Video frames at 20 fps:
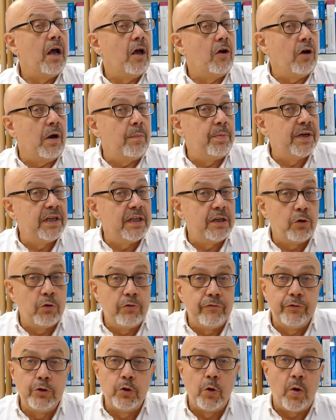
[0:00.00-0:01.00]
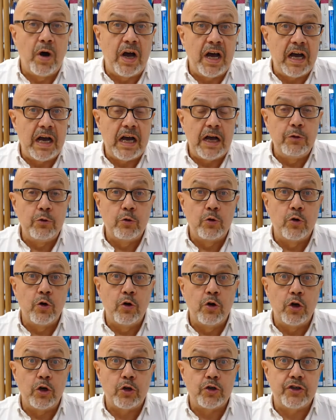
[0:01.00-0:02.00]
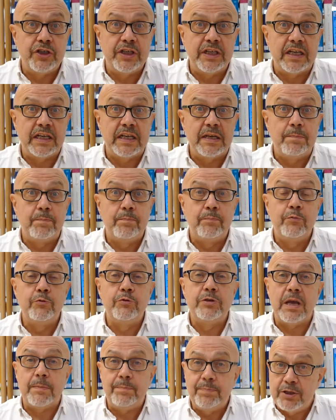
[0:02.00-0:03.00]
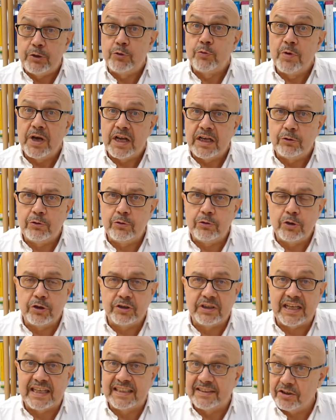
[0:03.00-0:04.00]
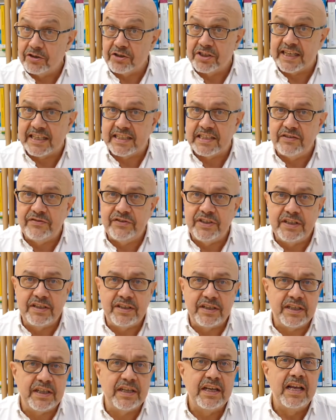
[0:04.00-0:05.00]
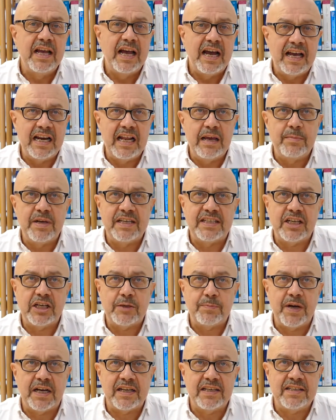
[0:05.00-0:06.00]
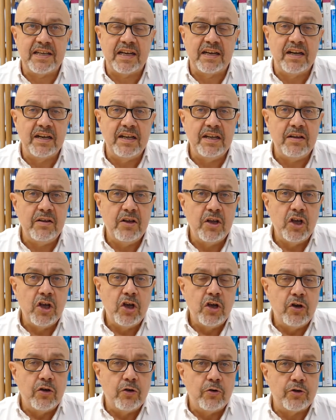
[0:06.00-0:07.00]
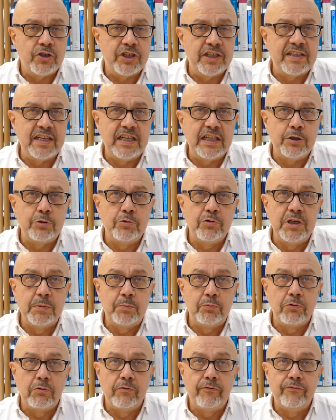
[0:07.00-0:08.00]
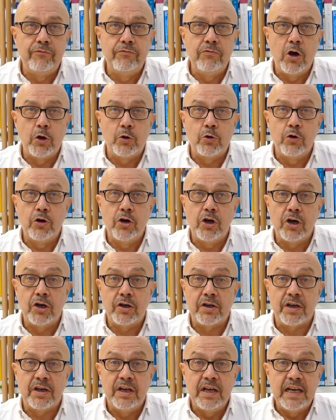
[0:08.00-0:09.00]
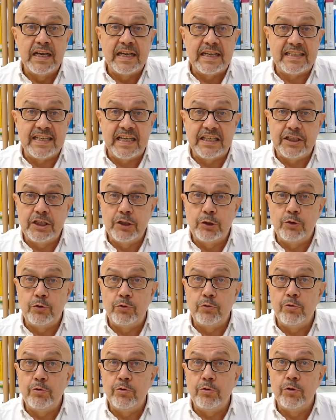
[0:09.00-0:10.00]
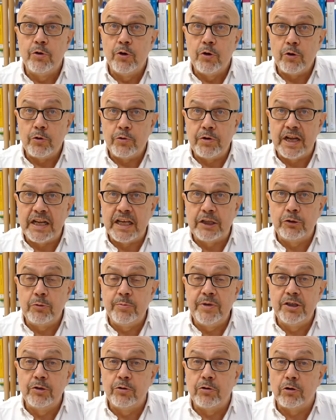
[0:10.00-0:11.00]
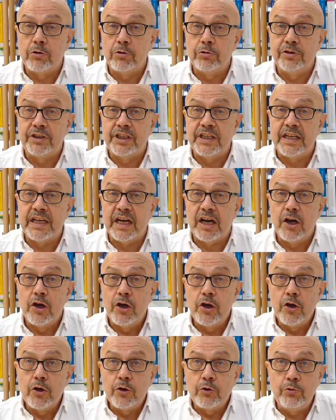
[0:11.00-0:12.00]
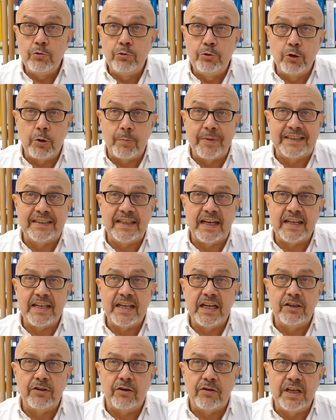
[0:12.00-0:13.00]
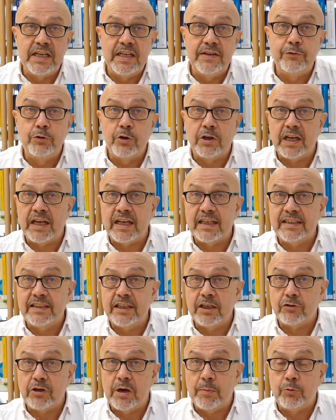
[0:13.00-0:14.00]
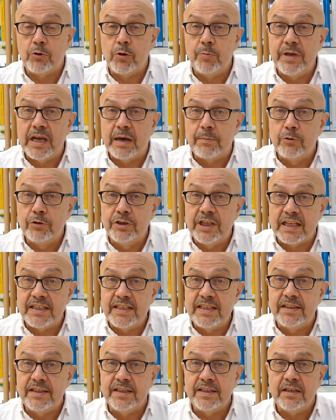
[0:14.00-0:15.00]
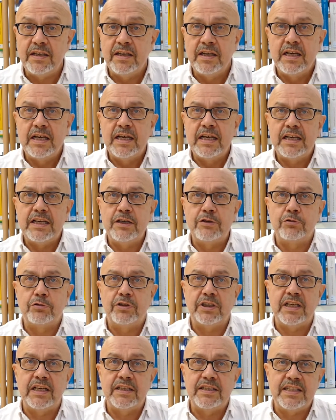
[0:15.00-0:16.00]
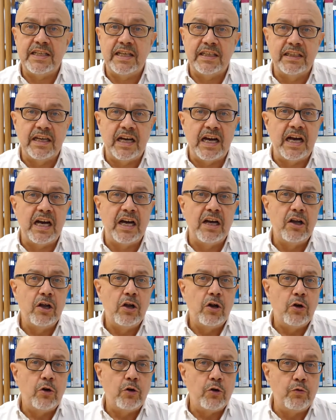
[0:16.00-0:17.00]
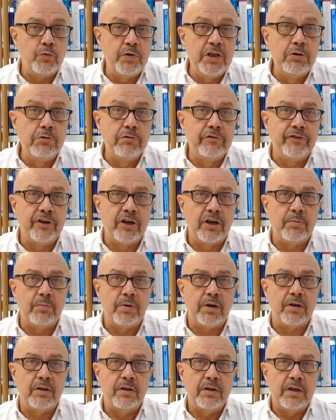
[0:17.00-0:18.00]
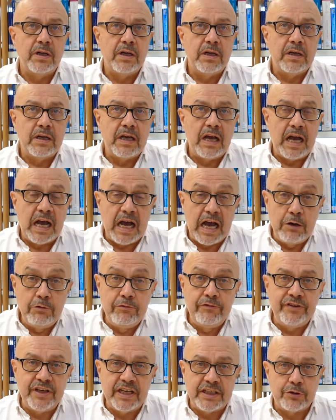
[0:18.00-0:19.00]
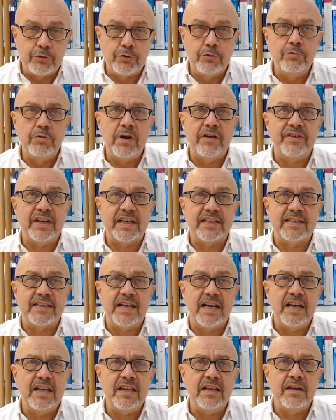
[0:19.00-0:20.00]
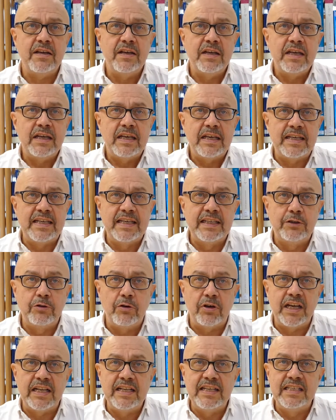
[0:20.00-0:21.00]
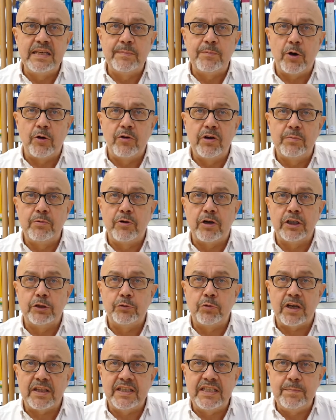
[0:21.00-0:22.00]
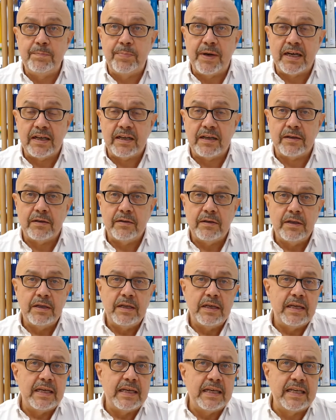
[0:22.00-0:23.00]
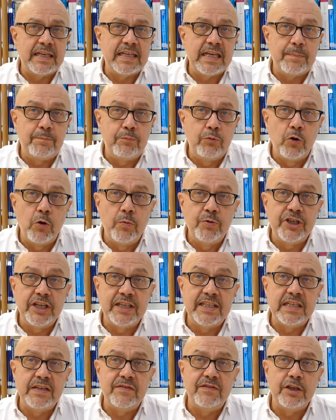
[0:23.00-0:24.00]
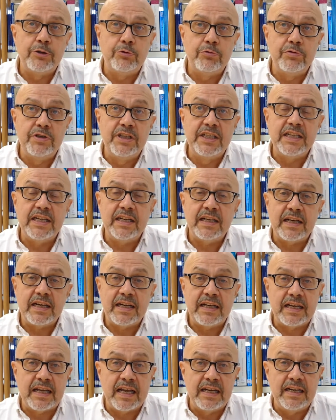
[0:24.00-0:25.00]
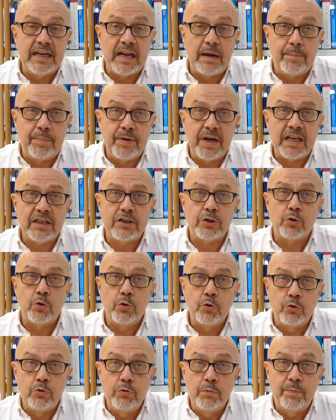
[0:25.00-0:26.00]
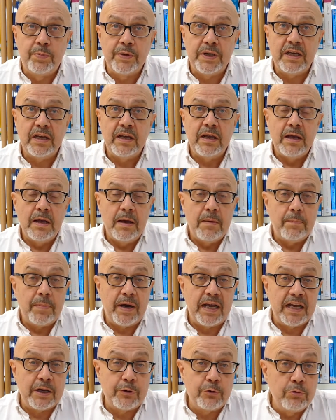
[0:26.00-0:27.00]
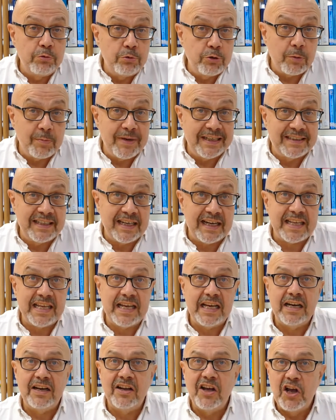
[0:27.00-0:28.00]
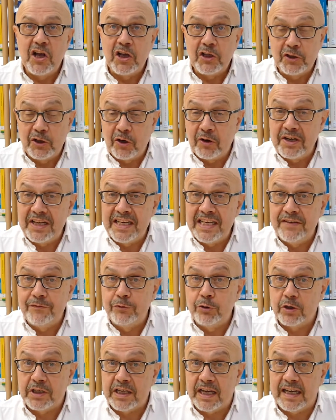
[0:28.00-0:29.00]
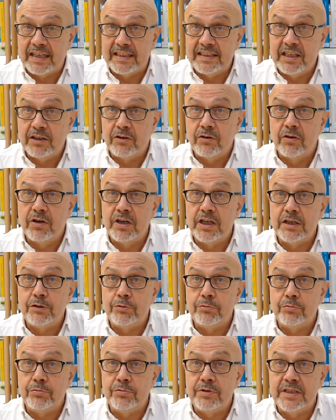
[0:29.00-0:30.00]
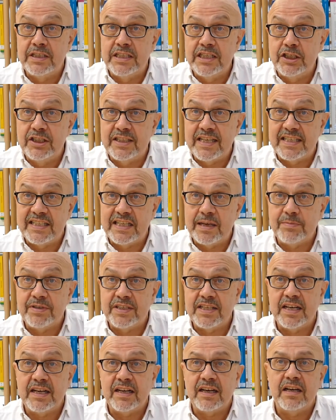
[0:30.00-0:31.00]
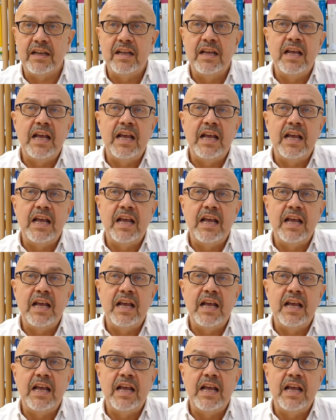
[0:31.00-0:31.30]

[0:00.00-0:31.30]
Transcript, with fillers: Alors après, revenons à, nos colloques, je dirais, plus habituels de notre intense activité à la MSH Paris-Saclay. Euh, j'ai sélectionné pour vous un colloque qui s'intitule Une anatomie de l'Angleterre, culture matérielle dans les livres de caractère de la première modernité, qui se tiendra le 8 novembre à l'UVSQ à Versailles et qui est organisé par le laboratoire DIPAC et qui a pour objectif d'étudier quelle est la place occupée par la culture matérielle dans les livres de caractère anglais du XVIIe siècle,